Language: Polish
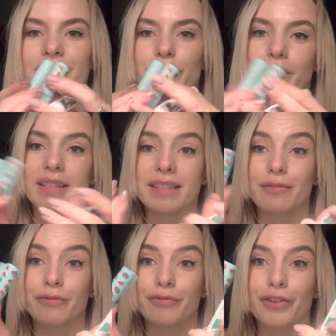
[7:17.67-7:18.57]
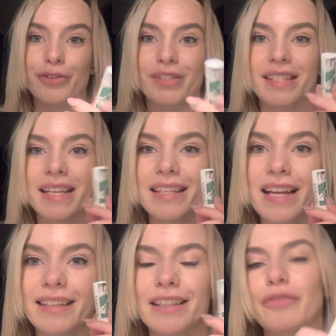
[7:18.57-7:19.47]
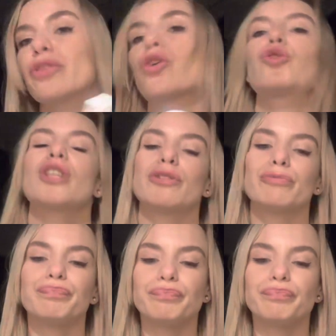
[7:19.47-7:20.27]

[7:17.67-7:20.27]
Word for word: w sumie te są wykorzystane, a ta na wykończeniu.